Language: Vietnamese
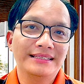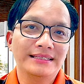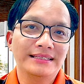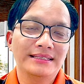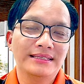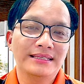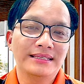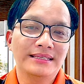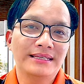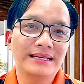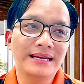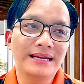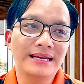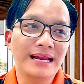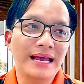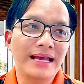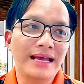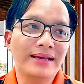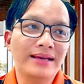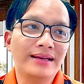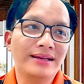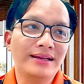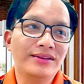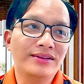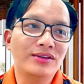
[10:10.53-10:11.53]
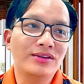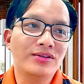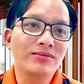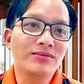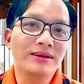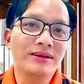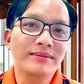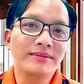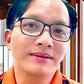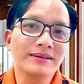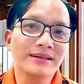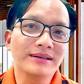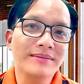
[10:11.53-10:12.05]
ờ, lấy lại cái lại tốn
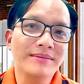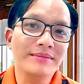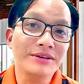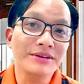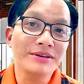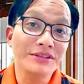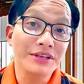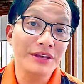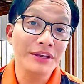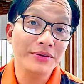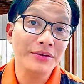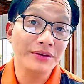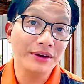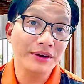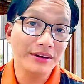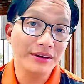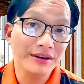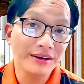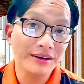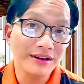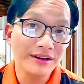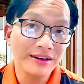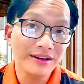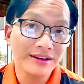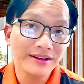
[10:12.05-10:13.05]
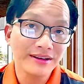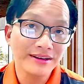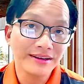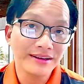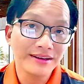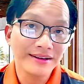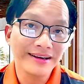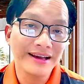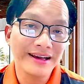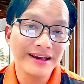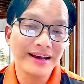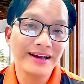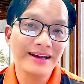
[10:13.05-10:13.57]
thêm được 5 10 triệu nữa
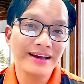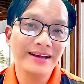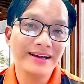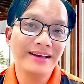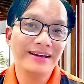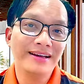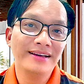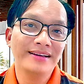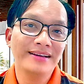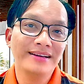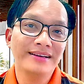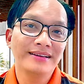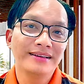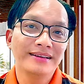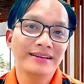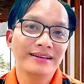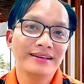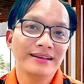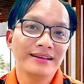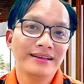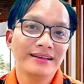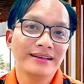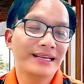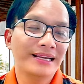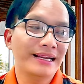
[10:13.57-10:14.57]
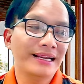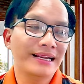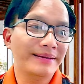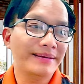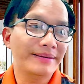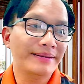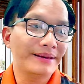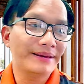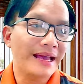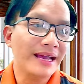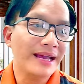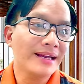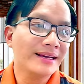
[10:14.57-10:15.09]
đó cái lại
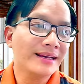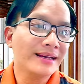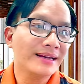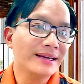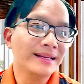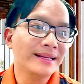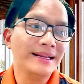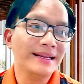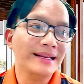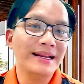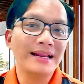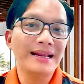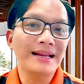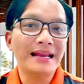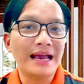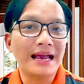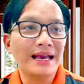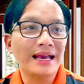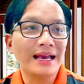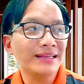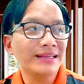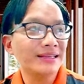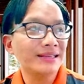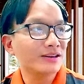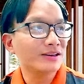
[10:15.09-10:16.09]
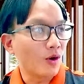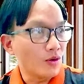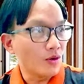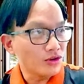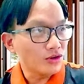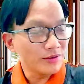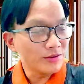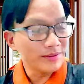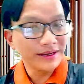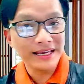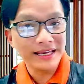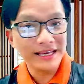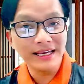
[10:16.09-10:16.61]
hát cái để lấy lại thì đổ
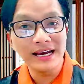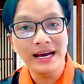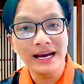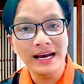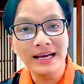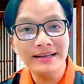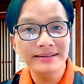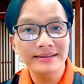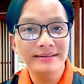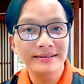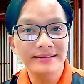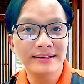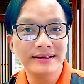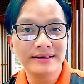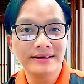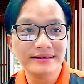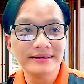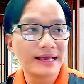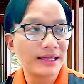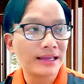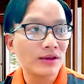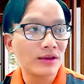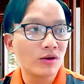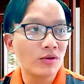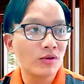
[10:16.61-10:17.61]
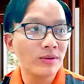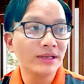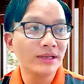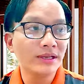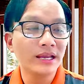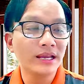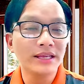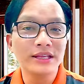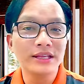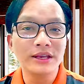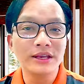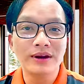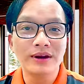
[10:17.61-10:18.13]
cho bên kia hết ừ kẻ thù bên
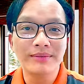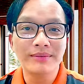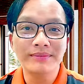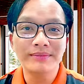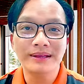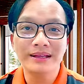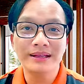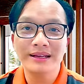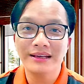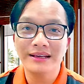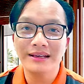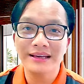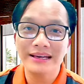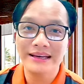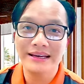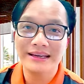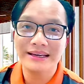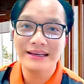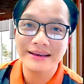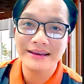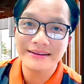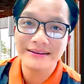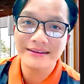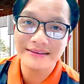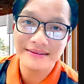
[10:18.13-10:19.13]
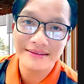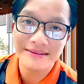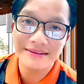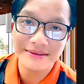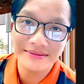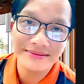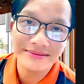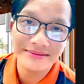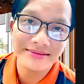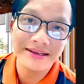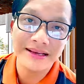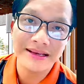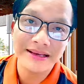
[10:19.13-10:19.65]
kia nhiều lắm thế này kia kia
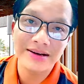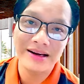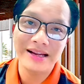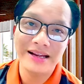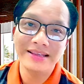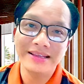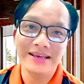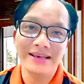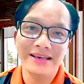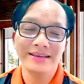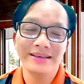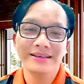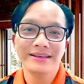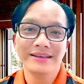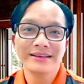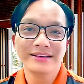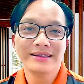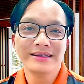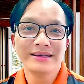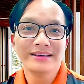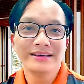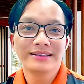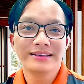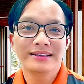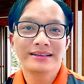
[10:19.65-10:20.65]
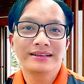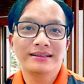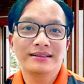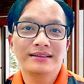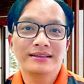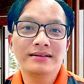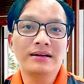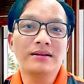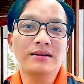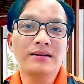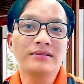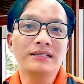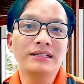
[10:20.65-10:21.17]
đại loại là gì
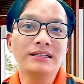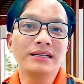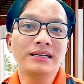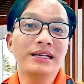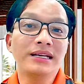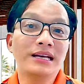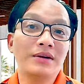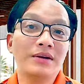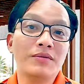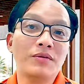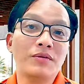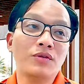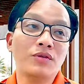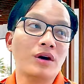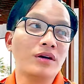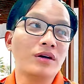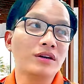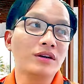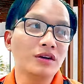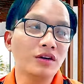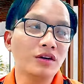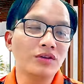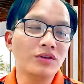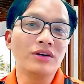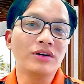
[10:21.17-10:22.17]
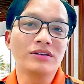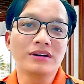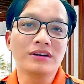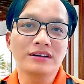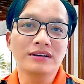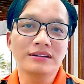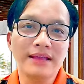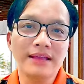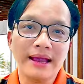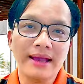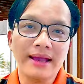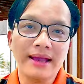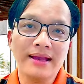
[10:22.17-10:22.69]
tức là nó sẽ đi ra mua thưởng rồi đổ thừa cho
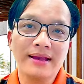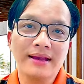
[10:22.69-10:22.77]
người ta